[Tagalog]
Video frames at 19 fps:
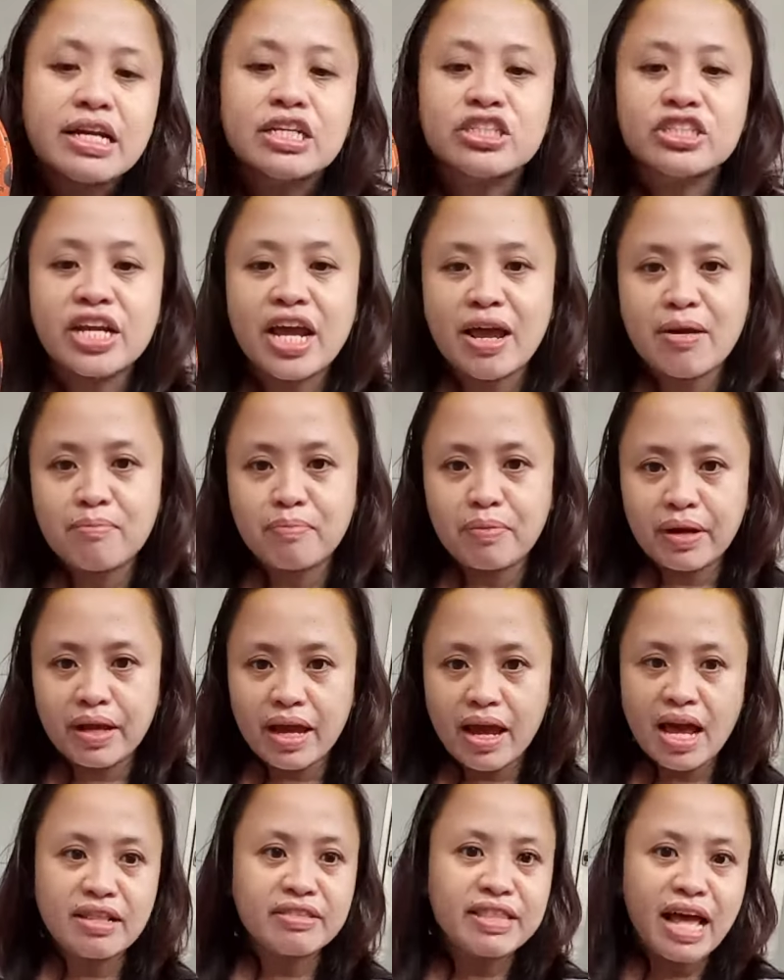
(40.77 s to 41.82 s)
syempre,
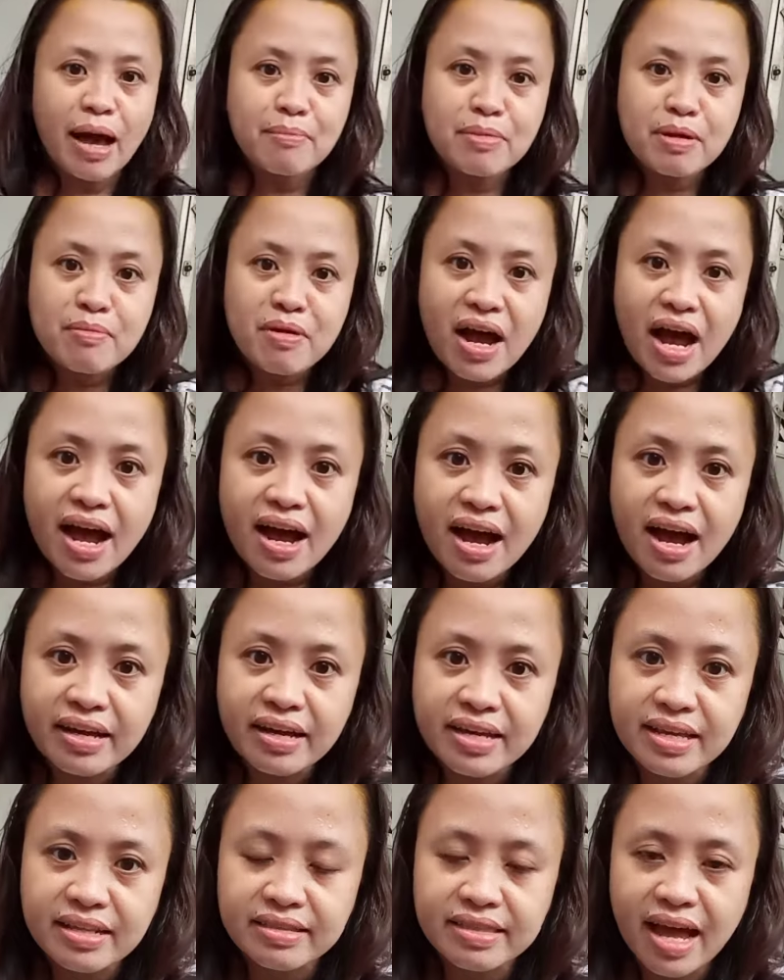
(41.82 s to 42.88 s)
ang daming
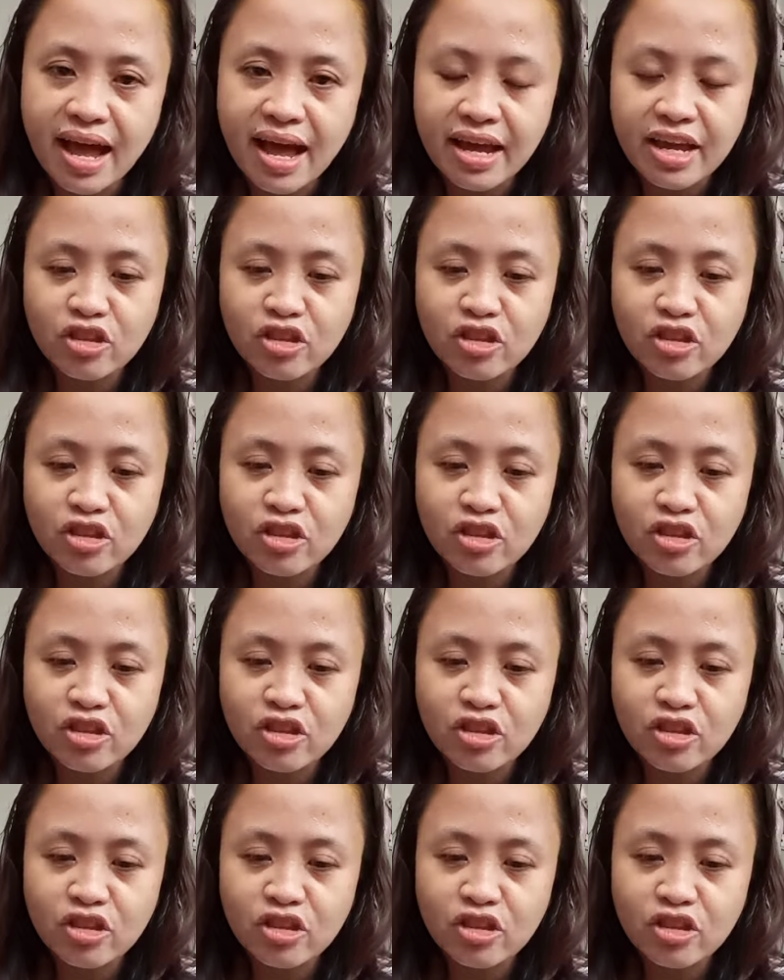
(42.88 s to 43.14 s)
makakakita.